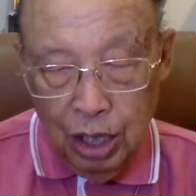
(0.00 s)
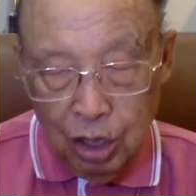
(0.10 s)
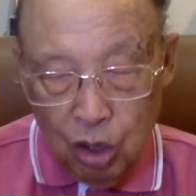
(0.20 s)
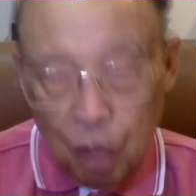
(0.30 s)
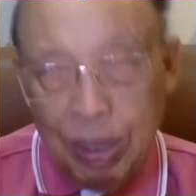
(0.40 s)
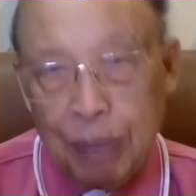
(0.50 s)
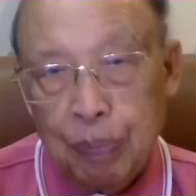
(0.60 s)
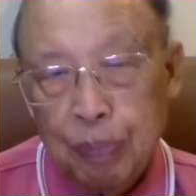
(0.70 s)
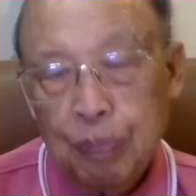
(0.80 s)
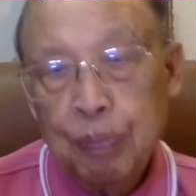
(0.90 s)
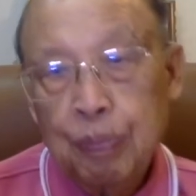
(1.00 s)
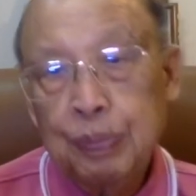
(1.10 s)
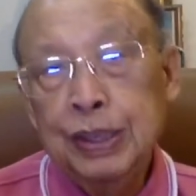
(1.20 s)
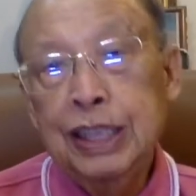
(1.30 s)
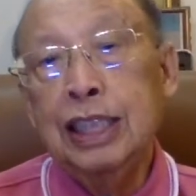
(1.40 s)
ก็แม่น
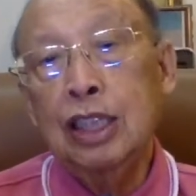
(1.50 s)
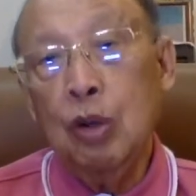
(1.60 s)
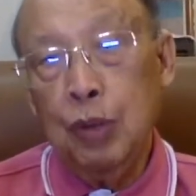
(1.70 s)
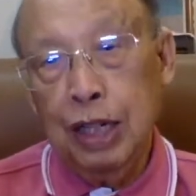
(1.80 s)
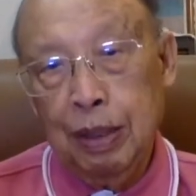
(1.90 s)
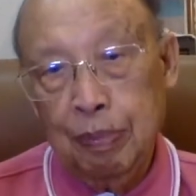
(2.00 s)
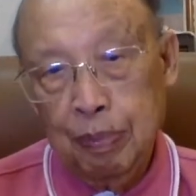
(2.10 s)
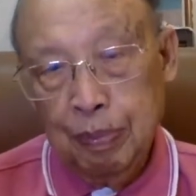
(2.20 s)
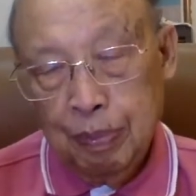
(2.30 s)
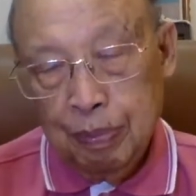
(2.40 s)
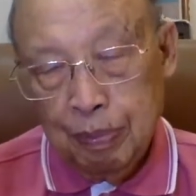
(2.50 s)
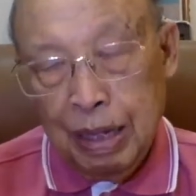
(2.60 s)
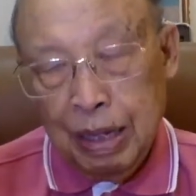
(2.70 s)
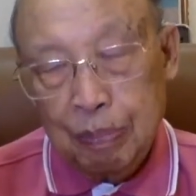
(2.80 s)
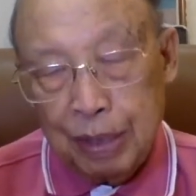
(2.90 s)
ซื้อเขาเพิ่นนั่นแม่
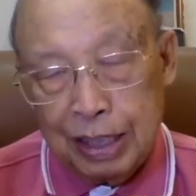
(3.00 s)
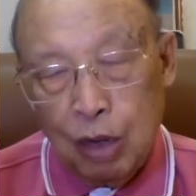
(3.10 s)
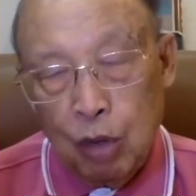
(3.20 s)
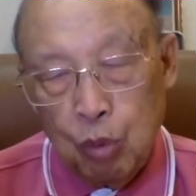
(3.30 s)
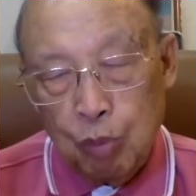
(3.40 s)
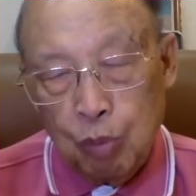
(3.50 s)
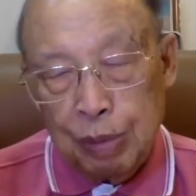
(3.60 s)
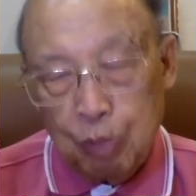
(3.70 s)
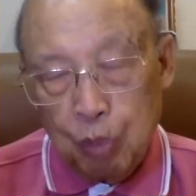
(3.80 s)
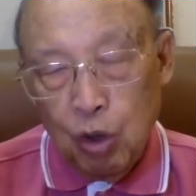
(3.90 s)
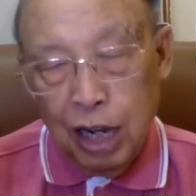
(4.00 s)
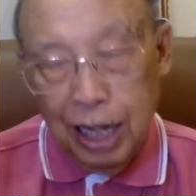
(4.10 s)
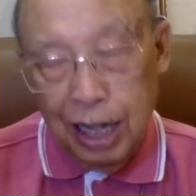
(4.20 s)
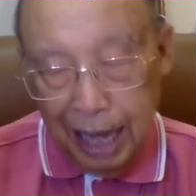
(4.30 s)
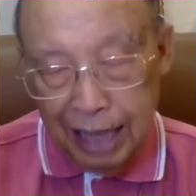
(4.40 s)
นพระเจ้าผู้ปินปัว
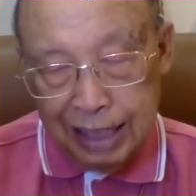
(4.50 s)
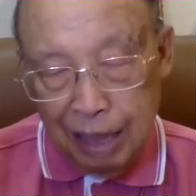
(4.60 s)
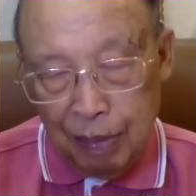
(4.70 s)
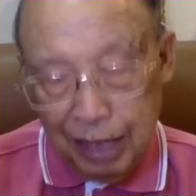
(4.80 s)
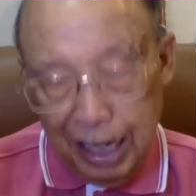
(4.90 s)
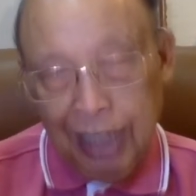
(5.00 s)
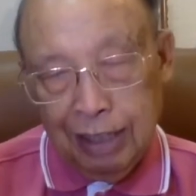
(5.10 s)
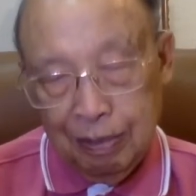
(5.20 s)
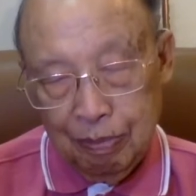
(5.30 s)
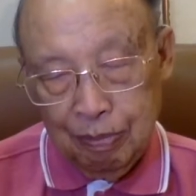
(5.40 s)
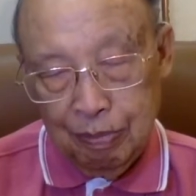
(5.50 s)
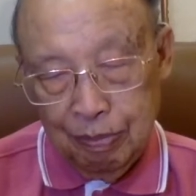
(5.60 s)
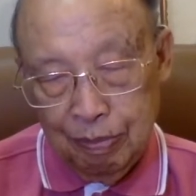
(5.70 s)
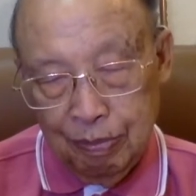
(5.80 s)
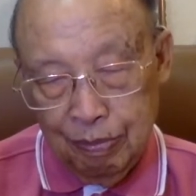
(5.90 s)
หักษาพญาติ
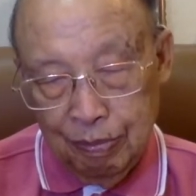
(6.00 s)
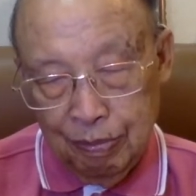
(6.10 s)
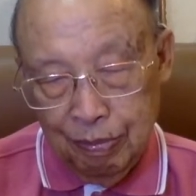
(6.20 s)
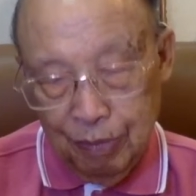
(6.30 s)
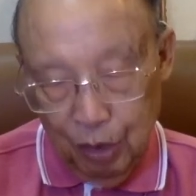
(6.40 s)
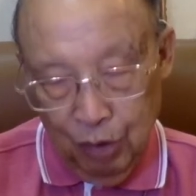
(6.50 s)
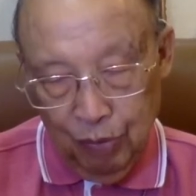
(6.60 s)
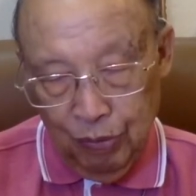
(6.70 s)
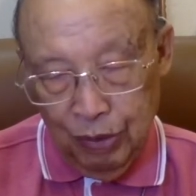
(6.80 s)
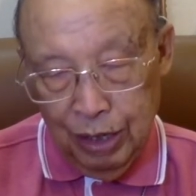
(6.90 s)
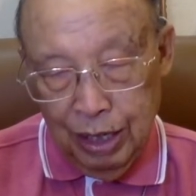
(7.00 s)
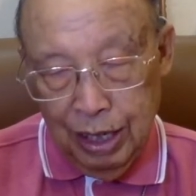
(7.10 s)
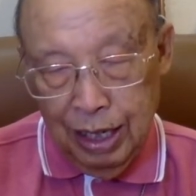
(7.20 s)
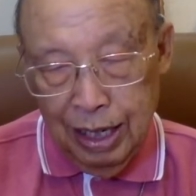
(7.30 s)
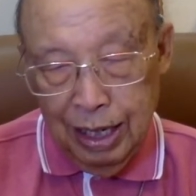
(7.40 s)
เนาะ
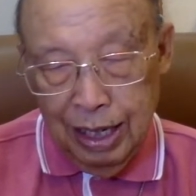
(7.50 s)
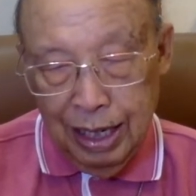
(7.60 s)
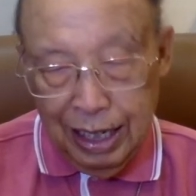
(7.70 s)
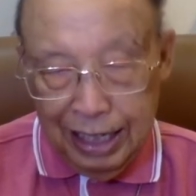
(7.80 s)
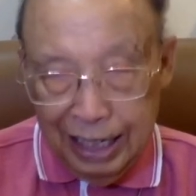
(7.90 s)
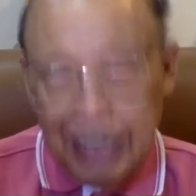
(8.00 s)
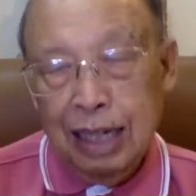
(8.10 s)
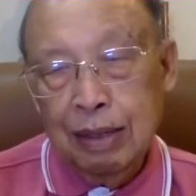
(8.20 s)
ในดังนั้น